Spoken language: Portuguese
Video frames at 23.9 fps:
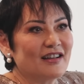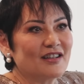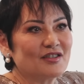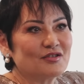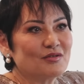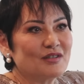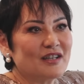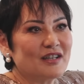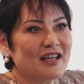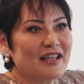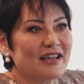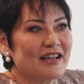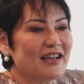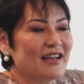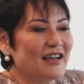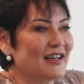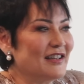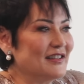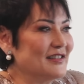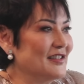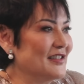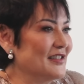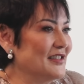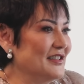do
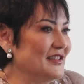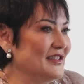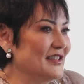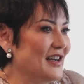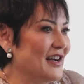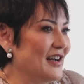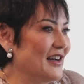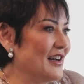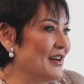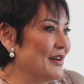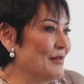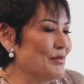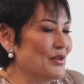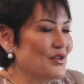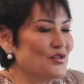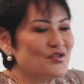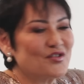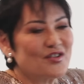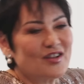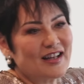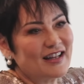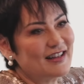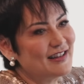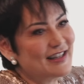caráter e da
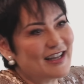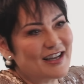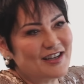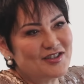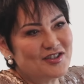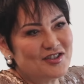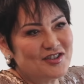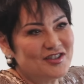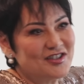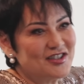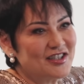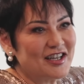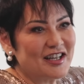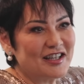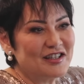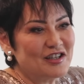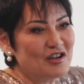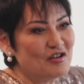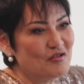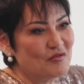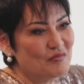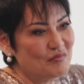personalidade de cada um.